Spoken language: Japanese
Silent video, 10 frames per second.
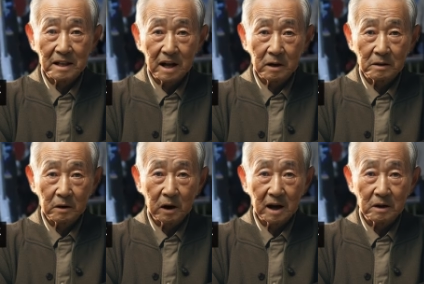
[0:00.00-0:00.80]
離婚
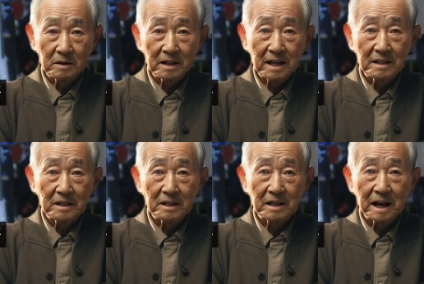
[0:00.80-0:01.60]
の可能性に
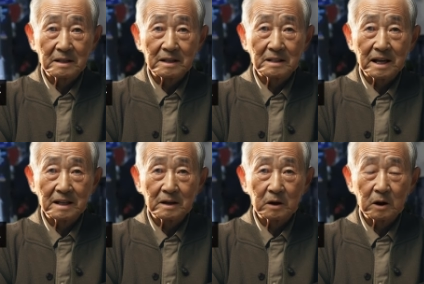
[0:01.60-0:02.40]
ついて語ってい
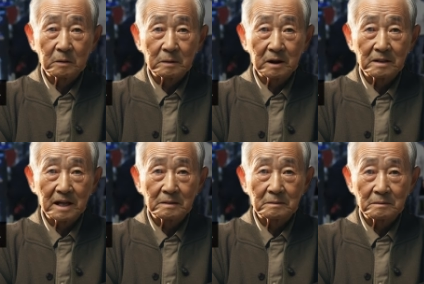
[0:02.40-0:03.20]
たという眞子
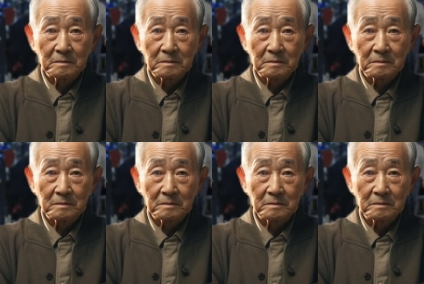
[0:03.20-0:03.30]
さん。